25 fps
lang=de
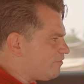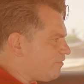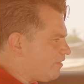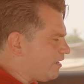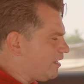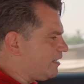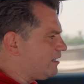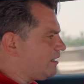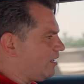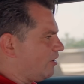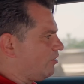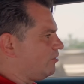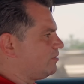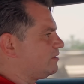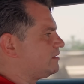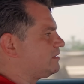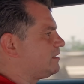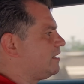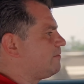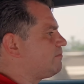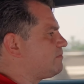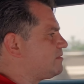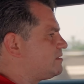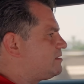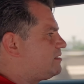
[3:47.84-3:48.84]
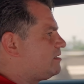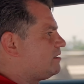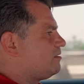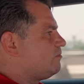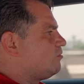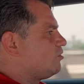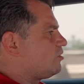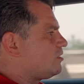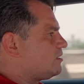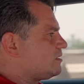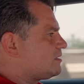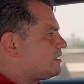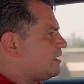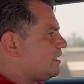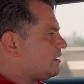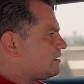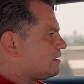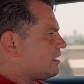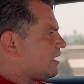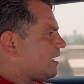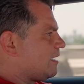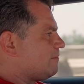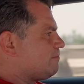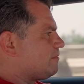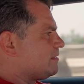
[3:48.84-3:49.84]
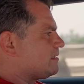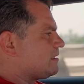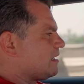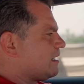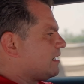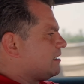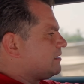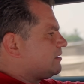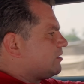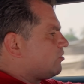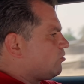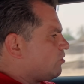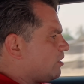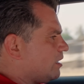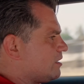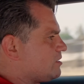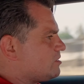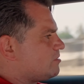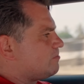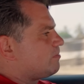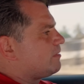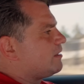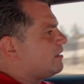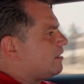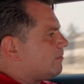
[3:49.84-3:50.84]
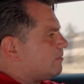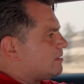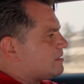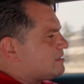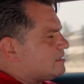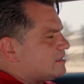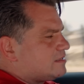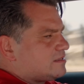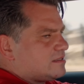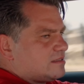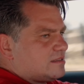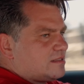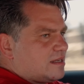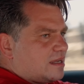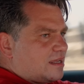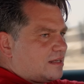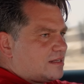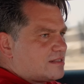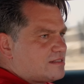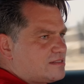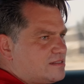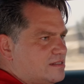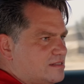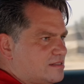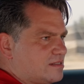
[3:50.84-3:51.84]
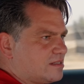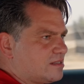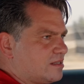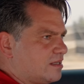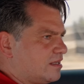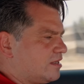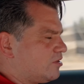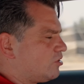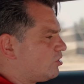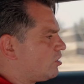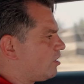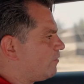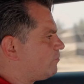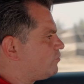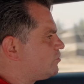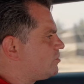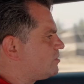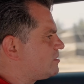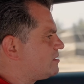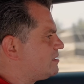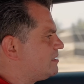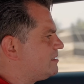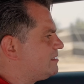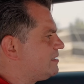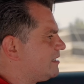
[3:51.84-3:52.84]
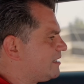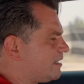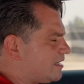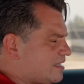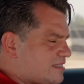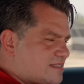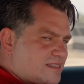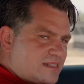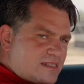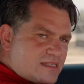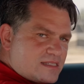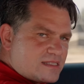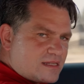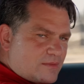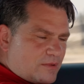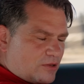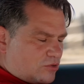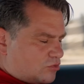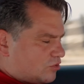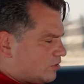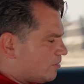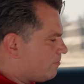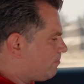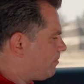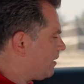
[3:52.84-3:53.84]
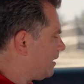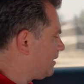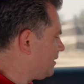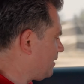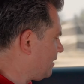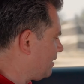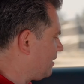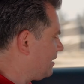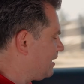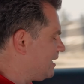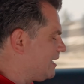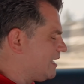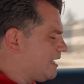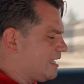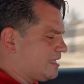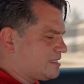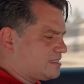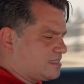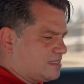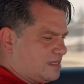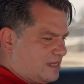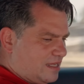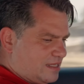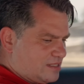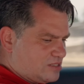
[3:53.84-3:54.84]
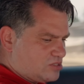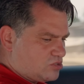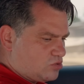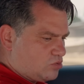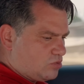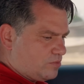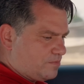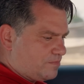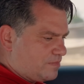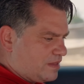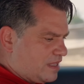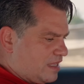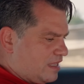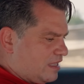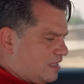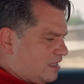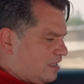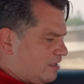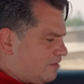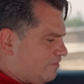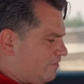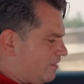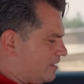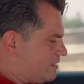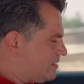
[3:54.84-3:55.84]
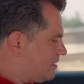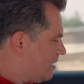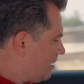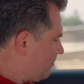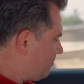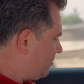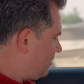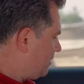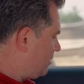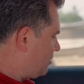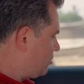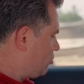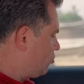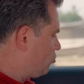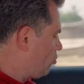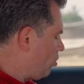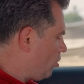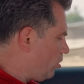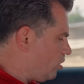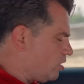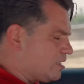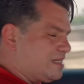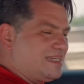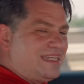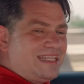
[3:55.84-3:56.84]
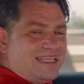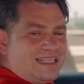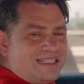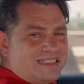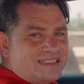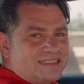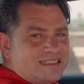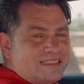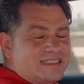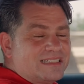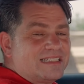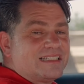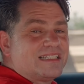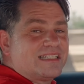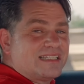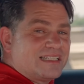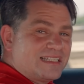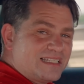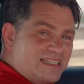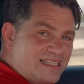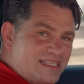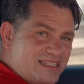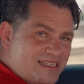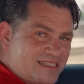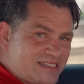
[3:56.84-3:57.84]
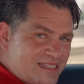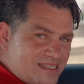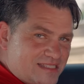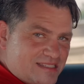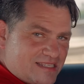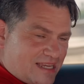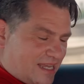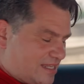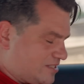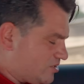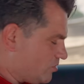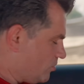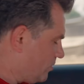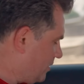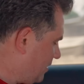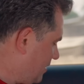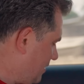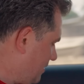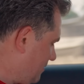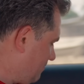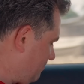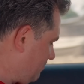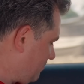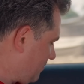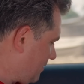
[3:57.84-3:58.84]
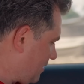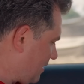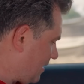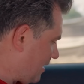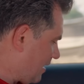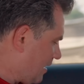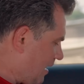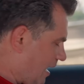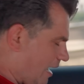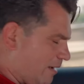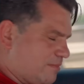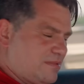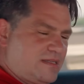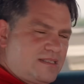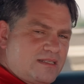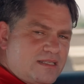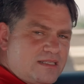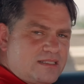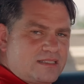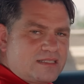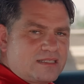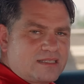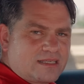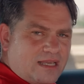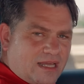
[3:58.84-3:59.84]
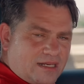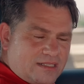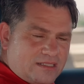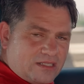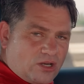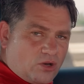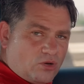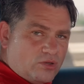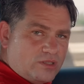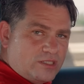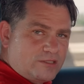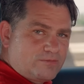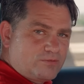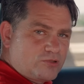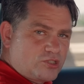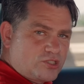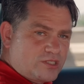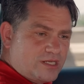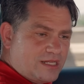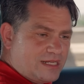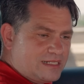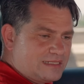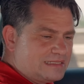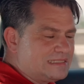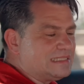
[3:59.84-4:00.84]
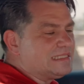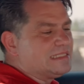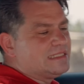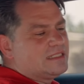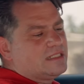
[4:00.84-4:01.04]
Fall auch nicht habe, ist hier eine Möglichkeit, eine iPad-Halterung anzubringen. Aber das liegt daran, dass diese Kopfstützen integriert sind, ist aber nur bei der S-Line so. Was habe ich noch nicht? Sitzheizung hier hinten. Habe ich nicht, kann ich auch nicht bestellen.